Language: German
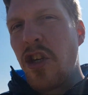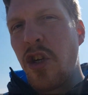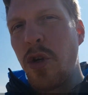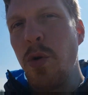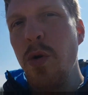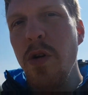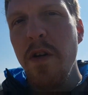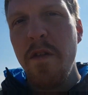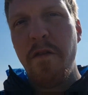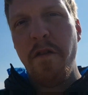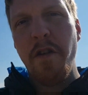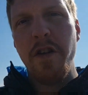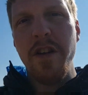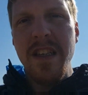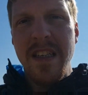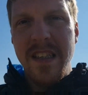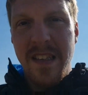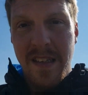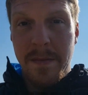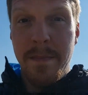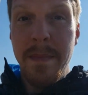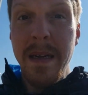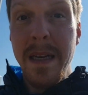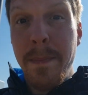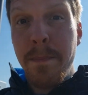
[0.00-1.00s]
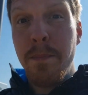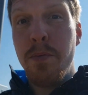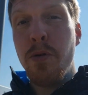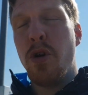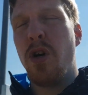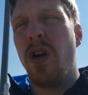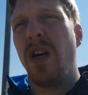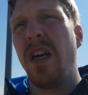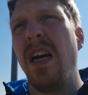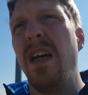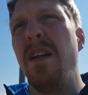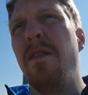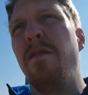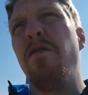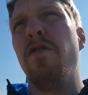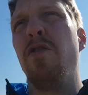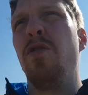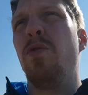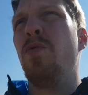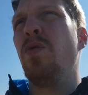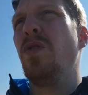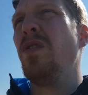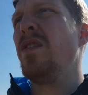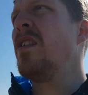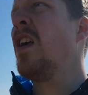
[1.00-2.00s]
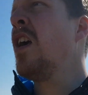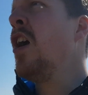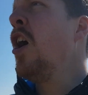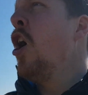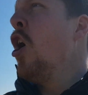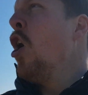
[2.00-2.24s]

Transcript: Schuld von diesen Mitbürgern von uns.